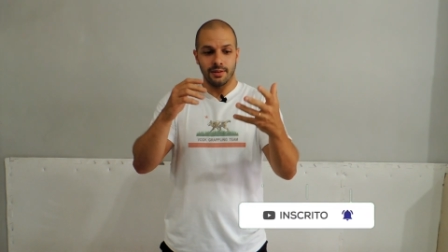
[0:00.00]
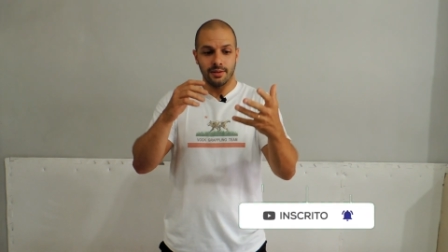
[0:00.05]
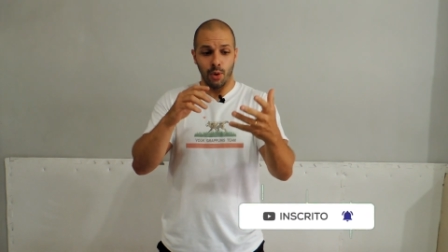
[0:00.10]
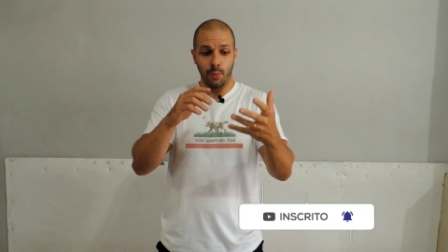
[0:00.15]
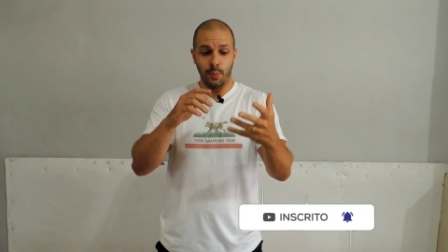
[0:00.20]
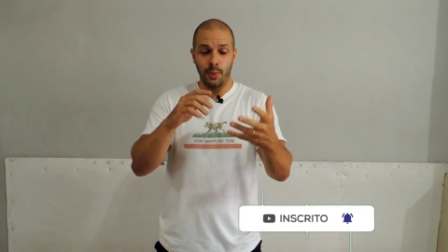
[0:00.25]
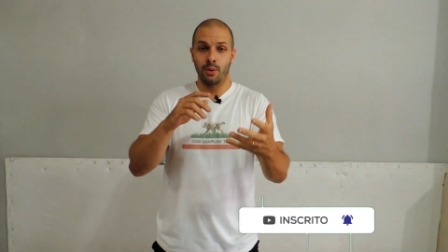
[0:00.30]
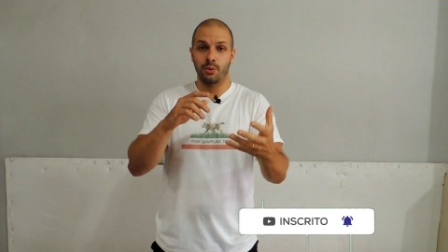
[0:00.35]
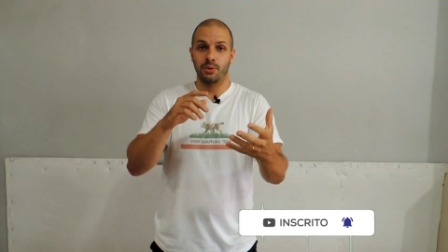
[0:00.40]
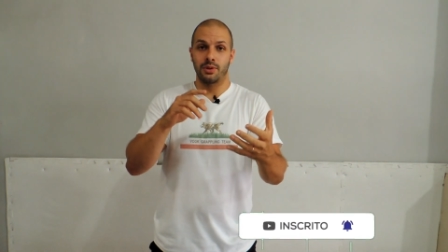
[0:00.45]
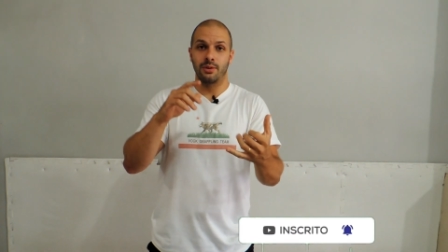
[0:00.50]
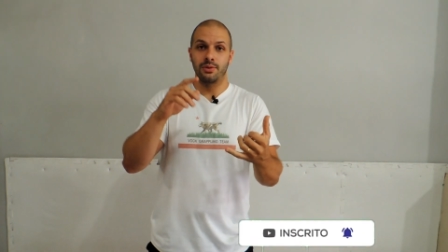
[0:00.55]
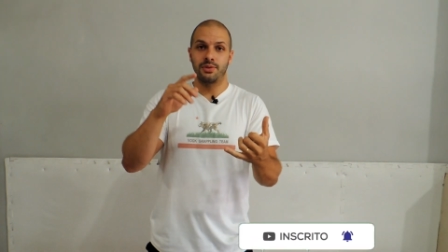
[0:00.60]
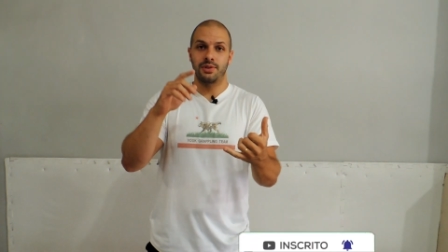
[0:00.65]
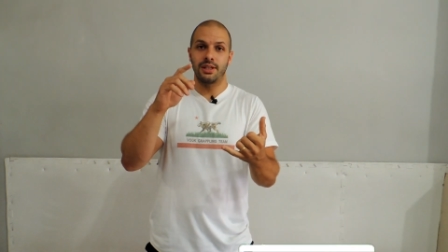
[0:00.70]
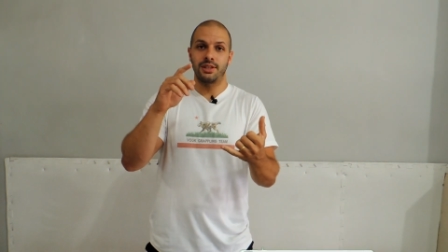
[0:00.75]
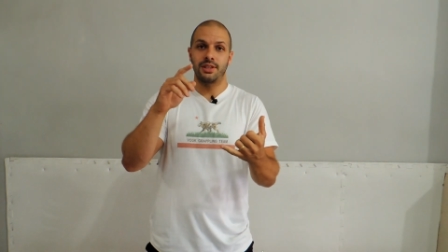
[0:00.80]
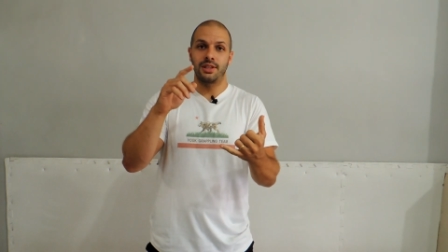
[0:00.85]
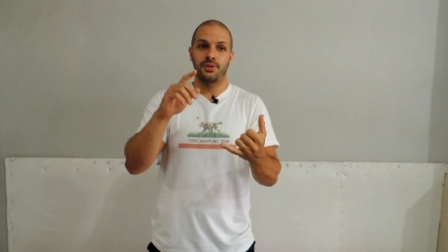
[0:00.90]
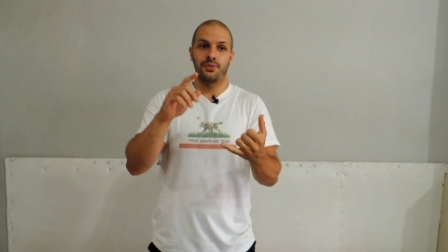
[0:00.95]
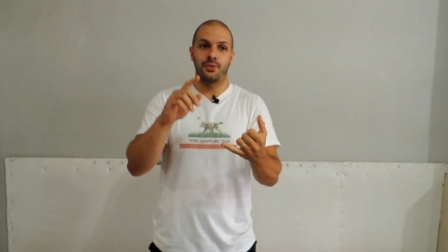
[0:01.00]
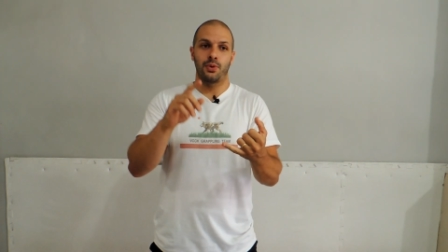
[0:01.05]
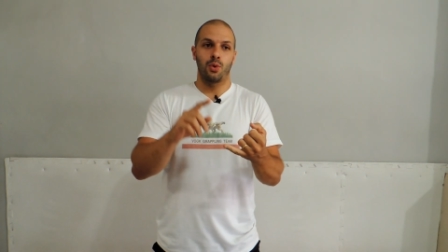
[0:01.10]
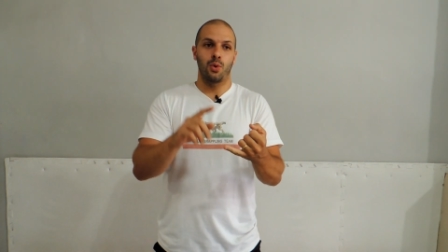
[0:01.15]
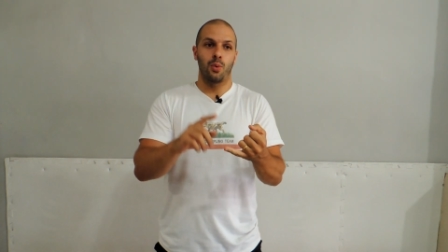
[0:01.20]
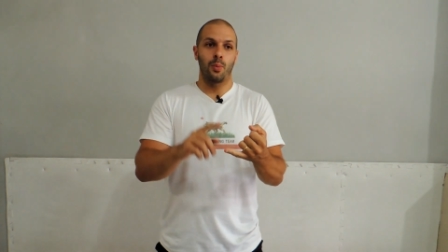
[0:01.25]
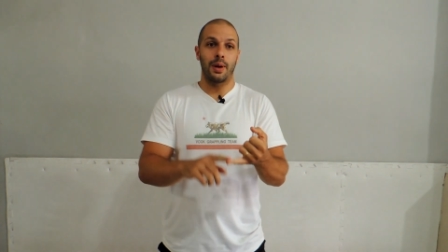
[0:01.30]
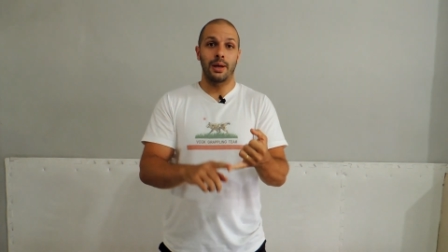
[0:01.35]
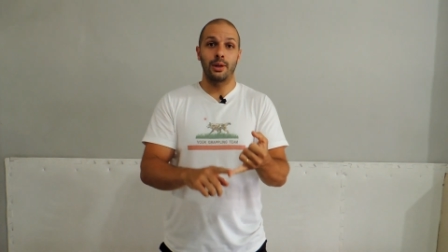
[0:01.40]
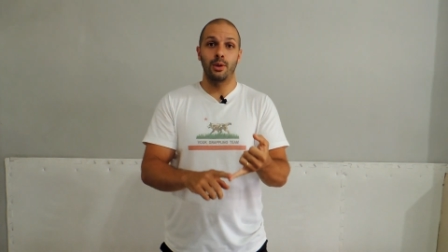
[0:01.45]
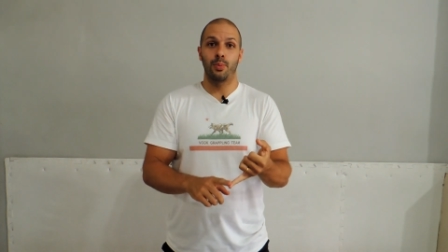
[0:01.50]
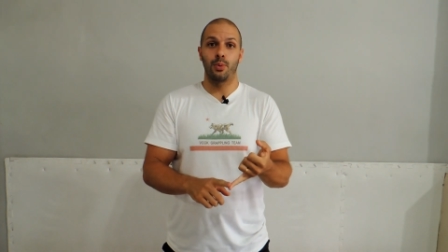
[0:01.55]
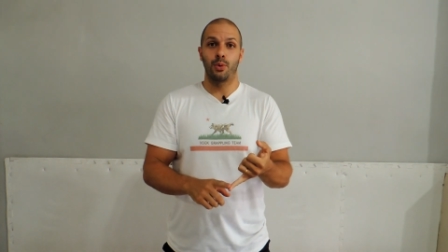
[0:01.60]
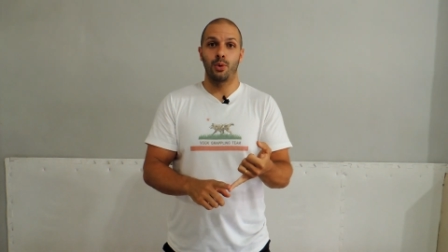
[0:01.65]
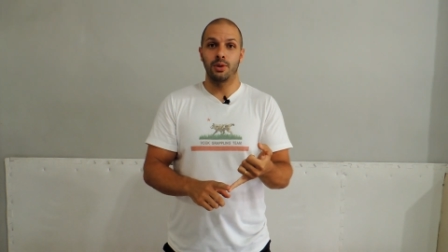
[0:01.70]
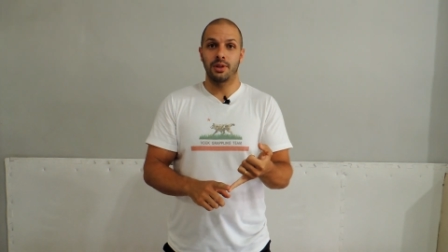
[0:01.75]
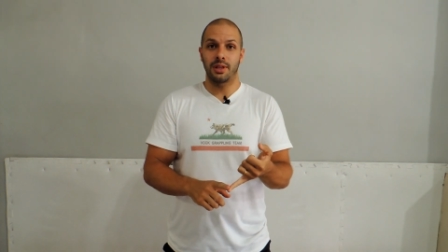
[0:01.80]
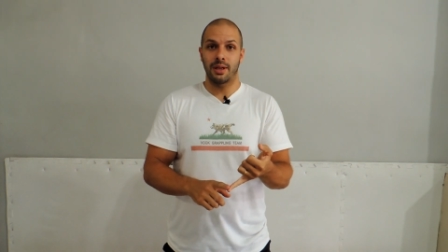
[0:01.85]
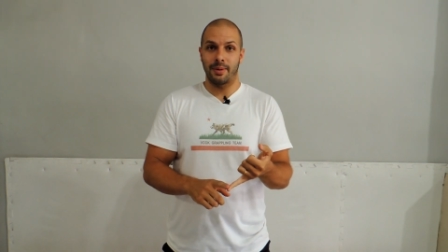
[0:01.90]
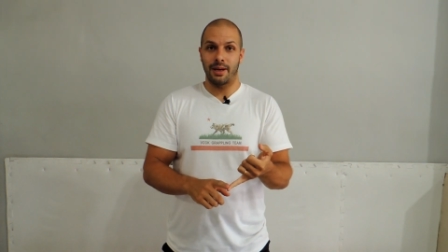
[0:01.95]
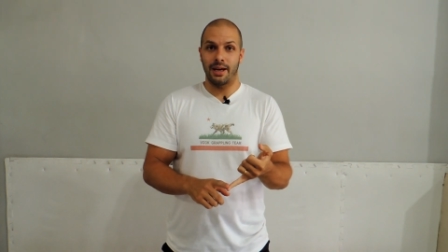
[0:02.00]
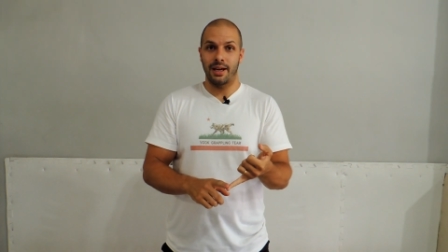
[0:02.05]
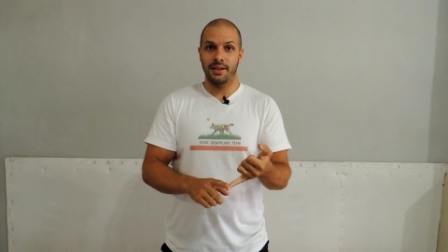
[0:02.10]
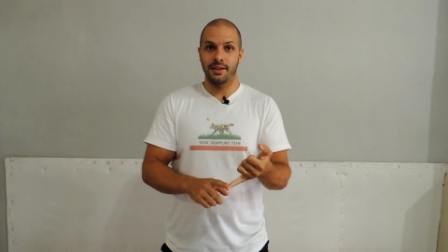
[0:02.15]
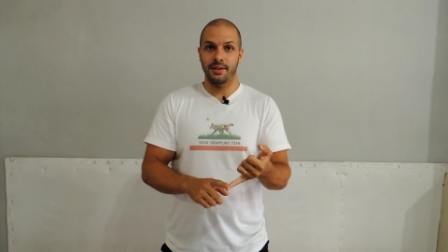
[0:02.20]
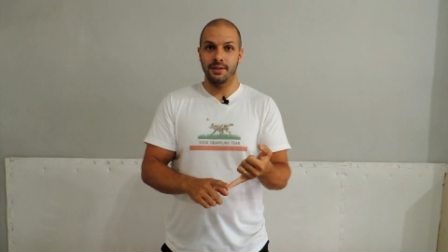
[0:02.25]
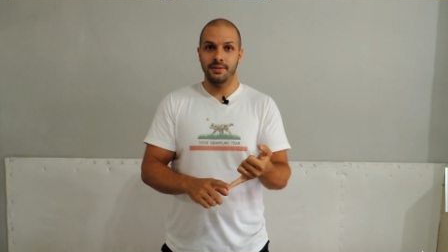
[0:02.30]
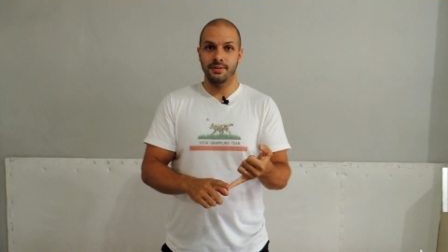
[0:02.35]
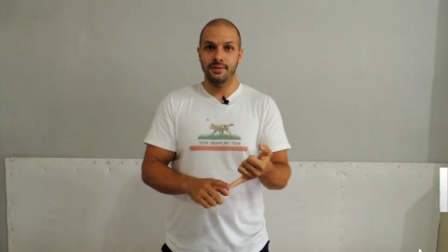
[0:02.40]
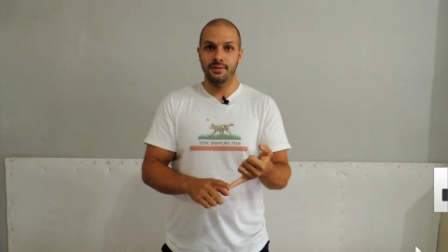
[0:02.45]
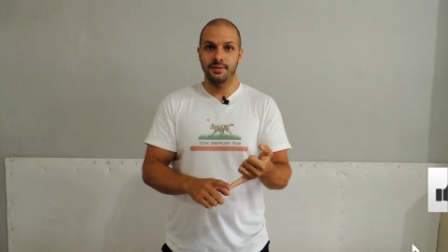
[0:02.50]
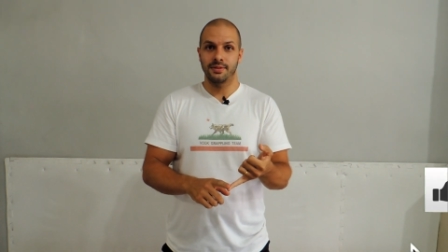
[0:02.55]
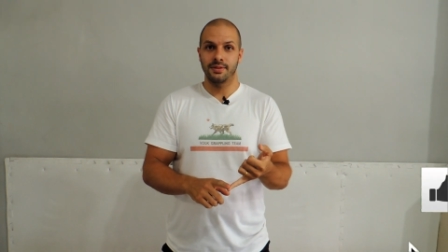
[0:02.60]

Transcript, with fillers: Estão perguntando se a gente foi comprado por outra marca.